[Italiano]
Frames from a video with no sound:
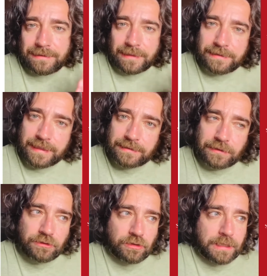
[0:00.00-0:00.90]
da
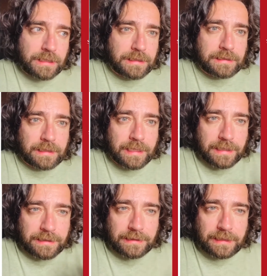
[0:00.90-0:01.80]
certi giornalisti
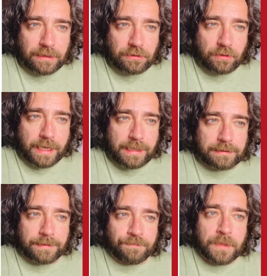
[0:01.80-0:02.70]
e certi
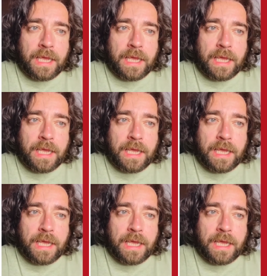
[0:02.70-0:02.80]
elettorati.